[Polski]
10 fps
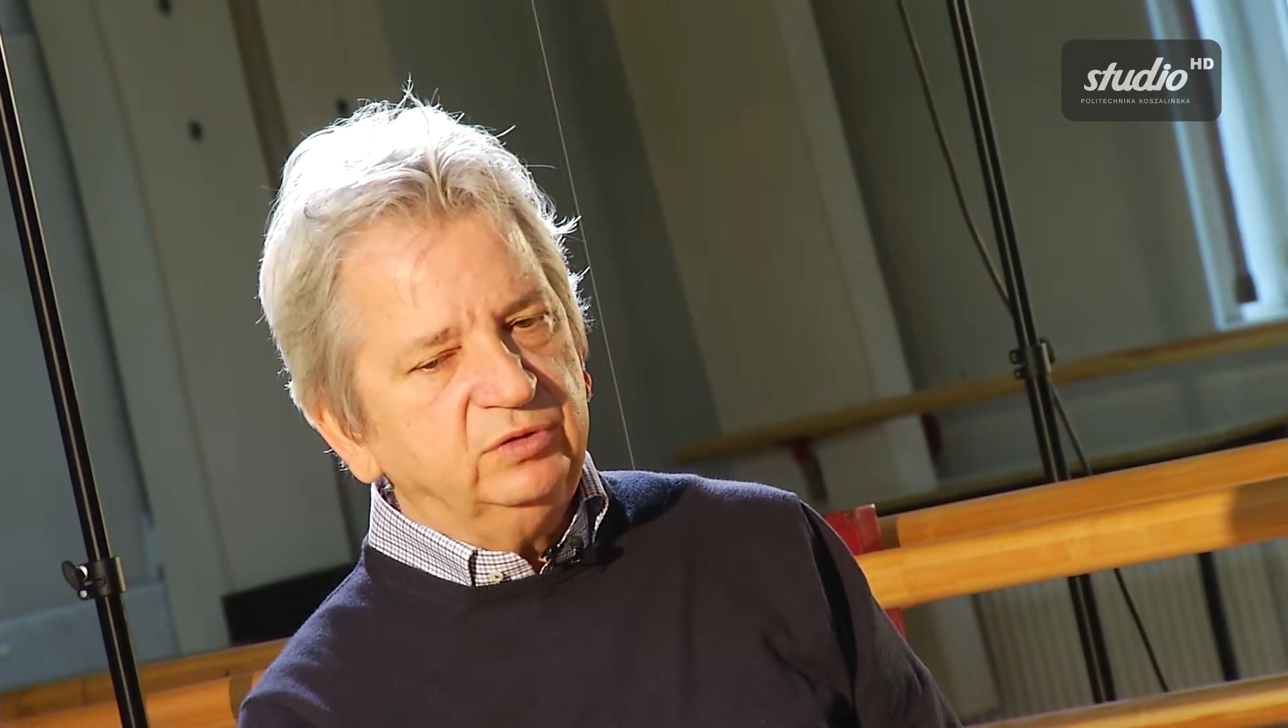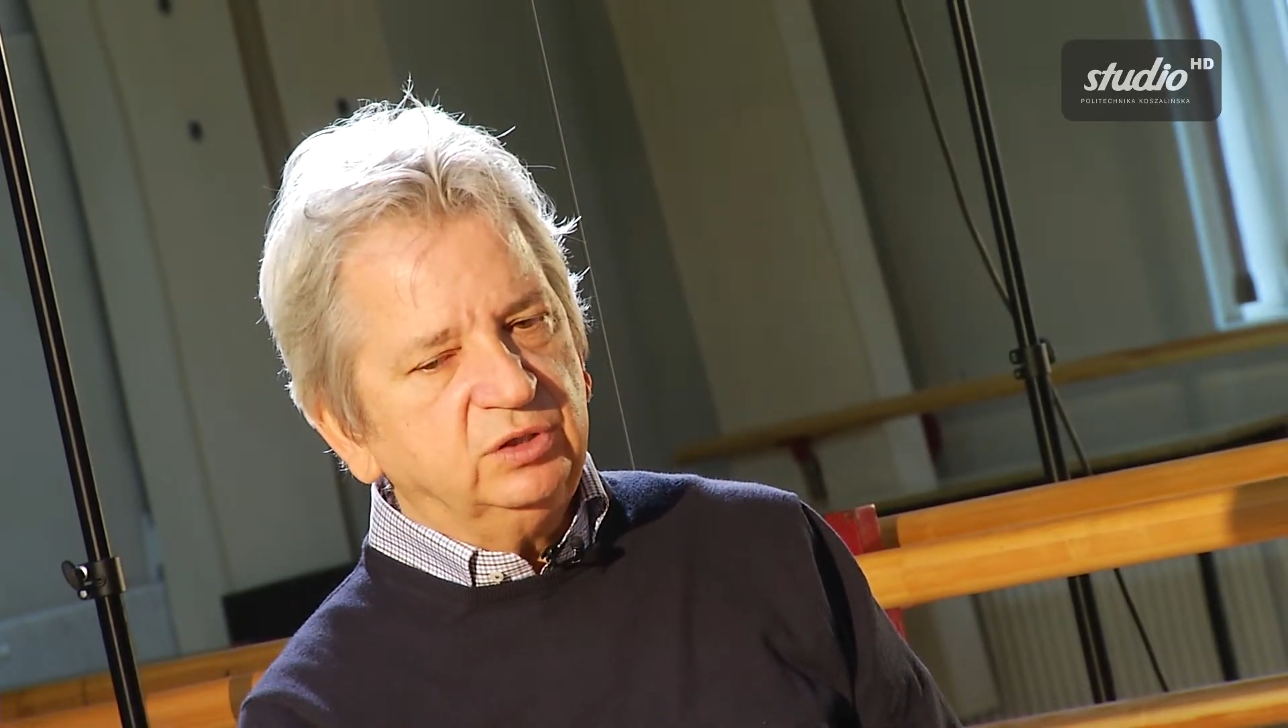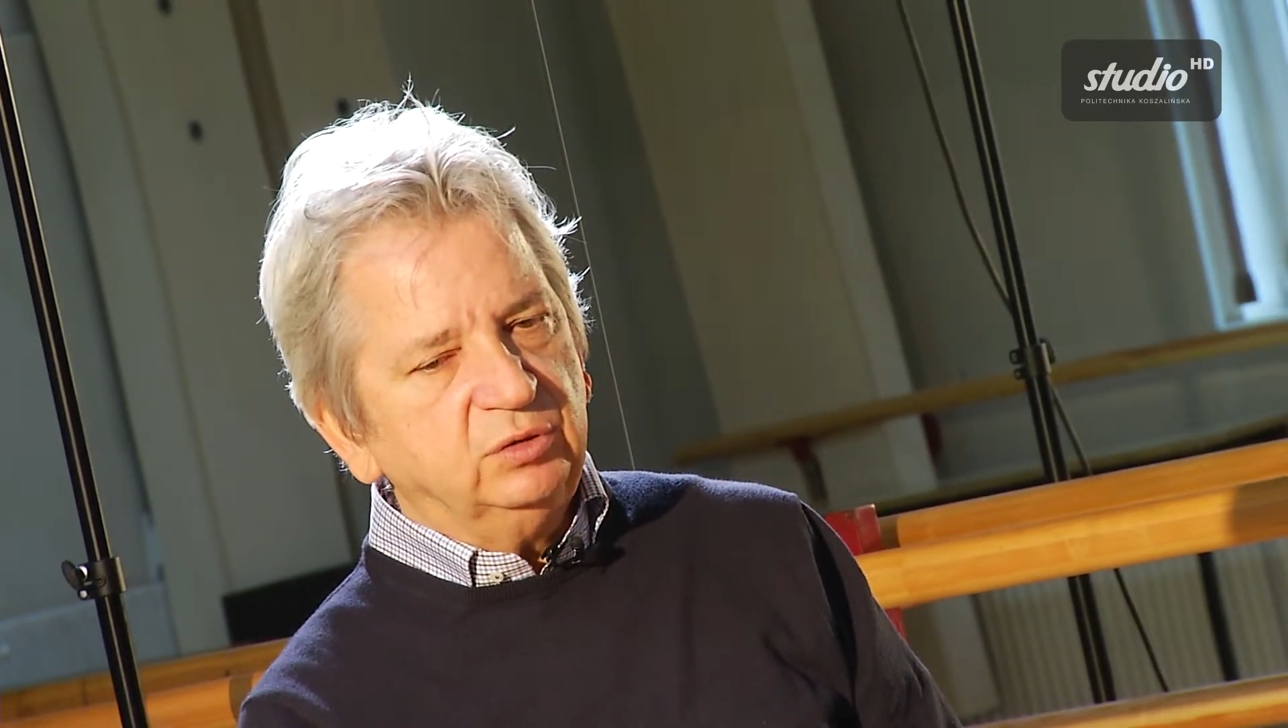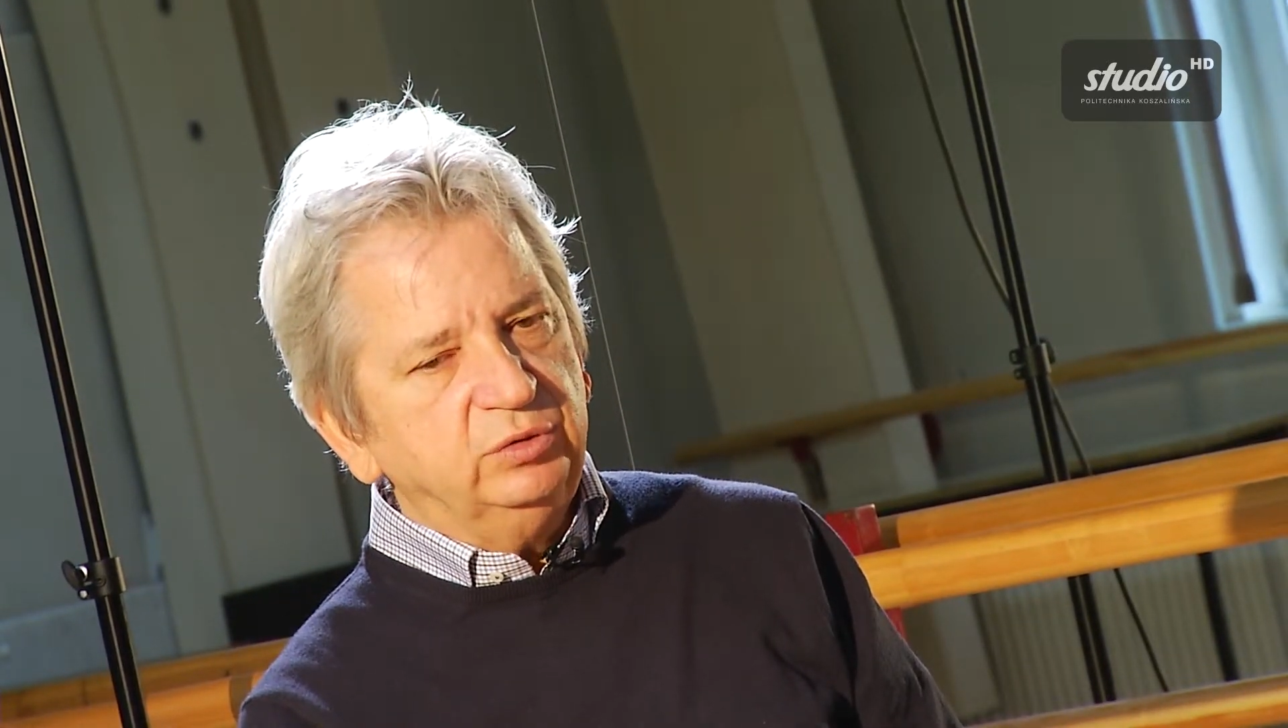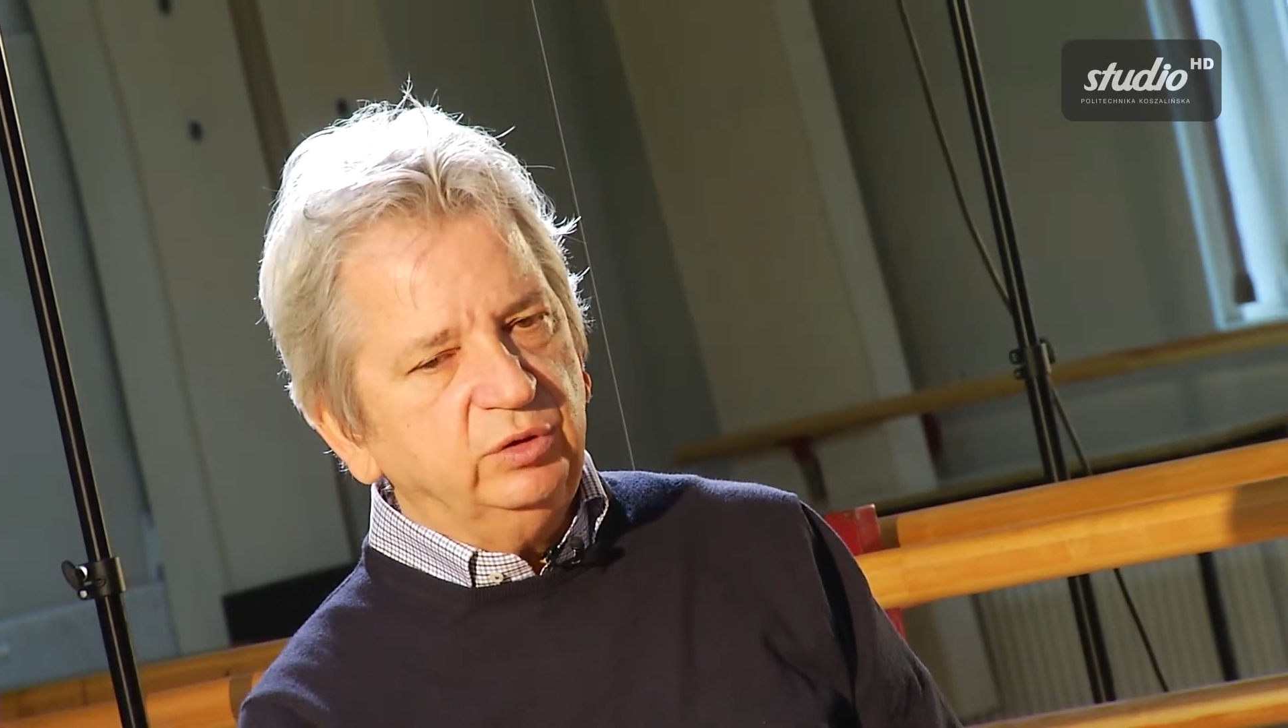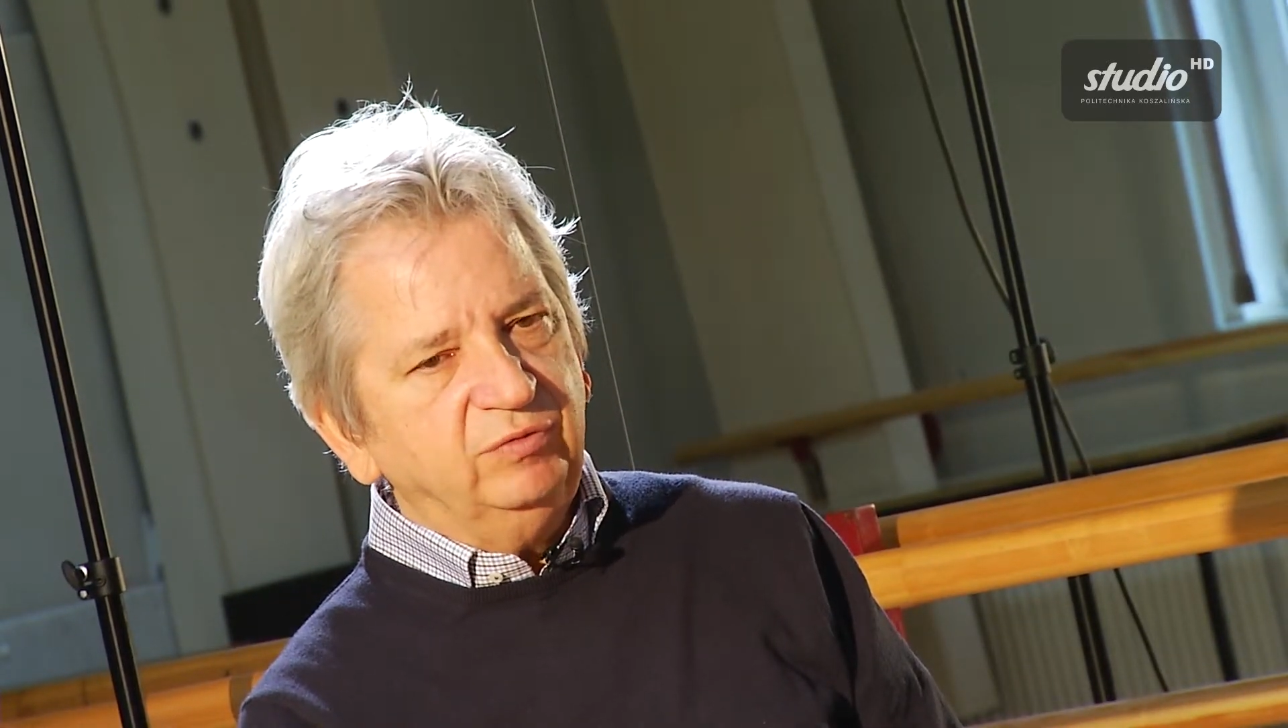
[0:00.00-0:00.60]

szczególnie